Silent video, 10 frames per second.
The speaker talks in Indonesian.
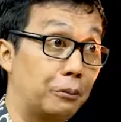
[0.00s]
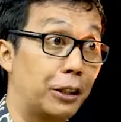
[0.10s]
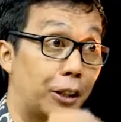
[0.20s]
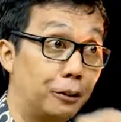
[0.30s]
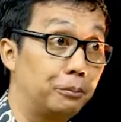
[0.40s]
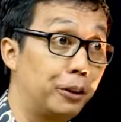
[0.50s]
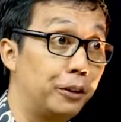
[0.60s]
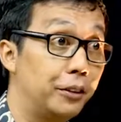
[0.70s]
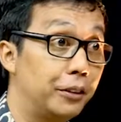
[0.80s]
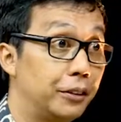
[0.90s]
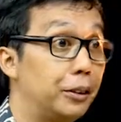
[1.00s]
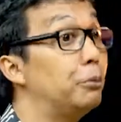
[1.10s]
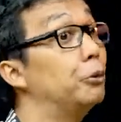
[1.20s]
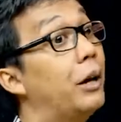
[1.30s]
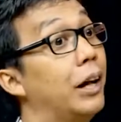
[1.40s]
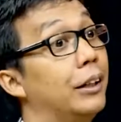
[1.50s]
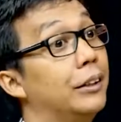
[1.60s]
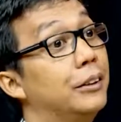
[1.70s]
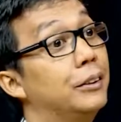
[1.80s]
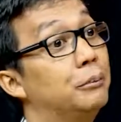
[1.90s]
pada kelompok, dia berubah
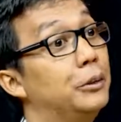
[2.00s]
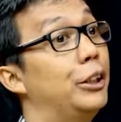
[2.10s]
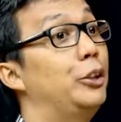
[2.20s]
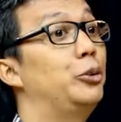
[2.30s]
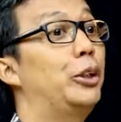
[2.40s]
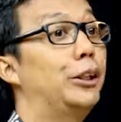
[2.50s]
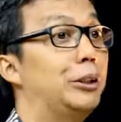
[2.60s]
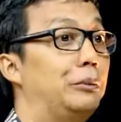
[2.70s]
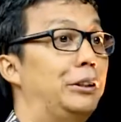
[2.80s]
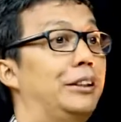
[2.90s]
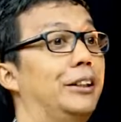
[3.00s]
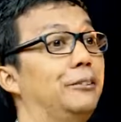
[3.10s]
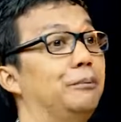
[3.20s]
menjadi ujaran kebencian.